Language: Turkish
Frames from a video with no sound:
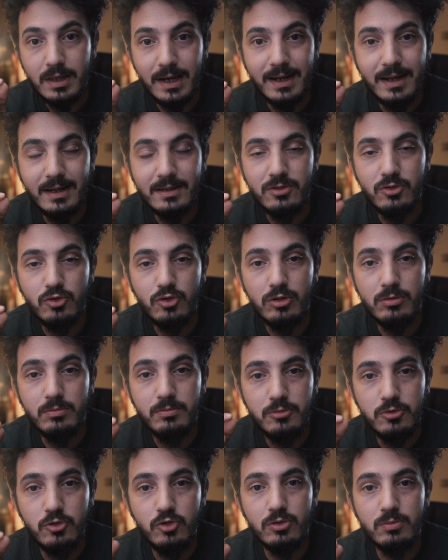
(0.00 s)
Tarantino
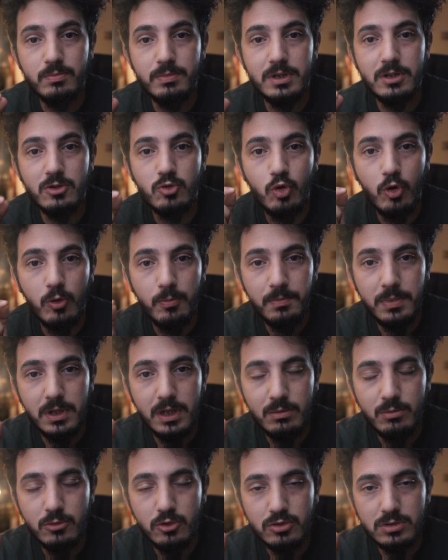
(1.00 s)
büyük bir
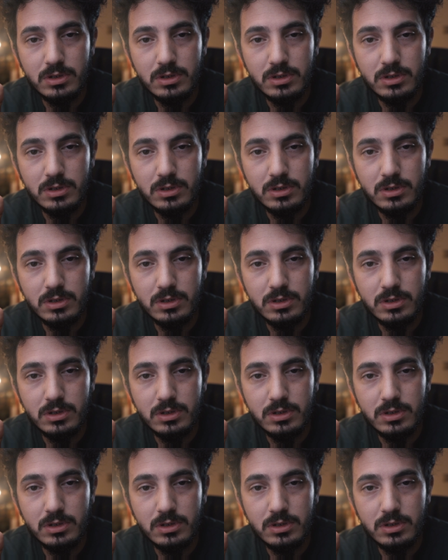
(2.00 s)
kopyalama